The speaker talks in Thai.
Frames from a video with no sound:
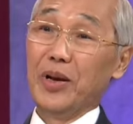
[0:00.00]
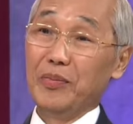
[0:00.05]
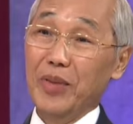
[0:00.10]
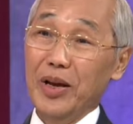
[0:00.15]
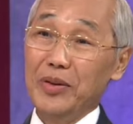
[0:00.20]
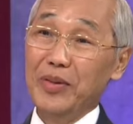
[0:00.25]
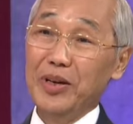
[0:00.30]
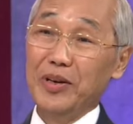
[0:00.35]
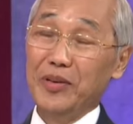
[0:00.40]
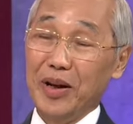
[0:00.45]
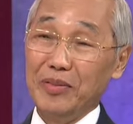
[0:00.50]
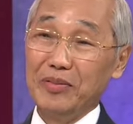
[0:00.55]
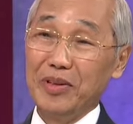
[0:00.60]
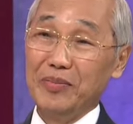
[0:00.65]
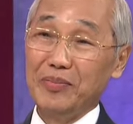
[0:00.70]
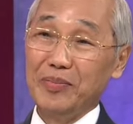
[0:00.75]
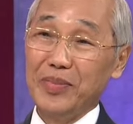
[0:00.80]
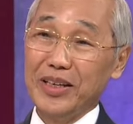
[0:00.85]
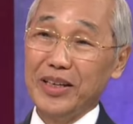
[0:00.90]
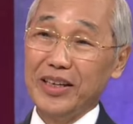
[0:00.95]
ฉะนั้นไม่มีคะ
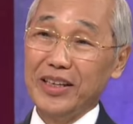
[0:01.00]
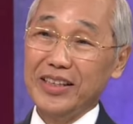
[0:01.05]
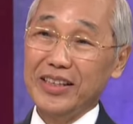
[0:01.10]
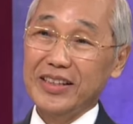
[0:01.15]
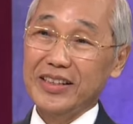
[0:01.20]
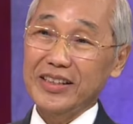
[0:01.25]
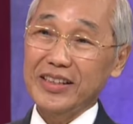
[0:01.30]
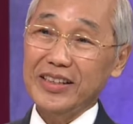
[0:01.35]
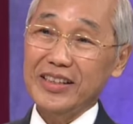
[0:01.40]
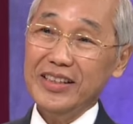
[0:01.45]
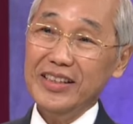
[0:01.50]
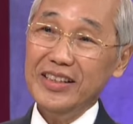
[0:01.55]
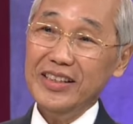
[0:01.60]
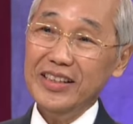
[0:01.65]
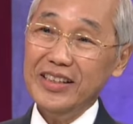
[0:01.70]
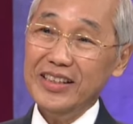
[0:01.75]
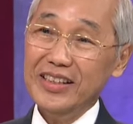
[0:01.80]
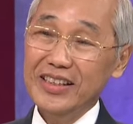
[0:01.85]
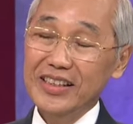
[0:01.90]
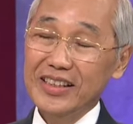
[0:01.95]
นั้นต้องแยก2ประเด็น
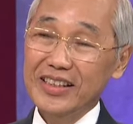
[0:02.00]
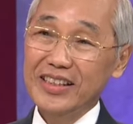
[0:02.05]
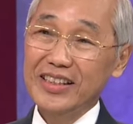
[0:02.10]
ถ้าเป็น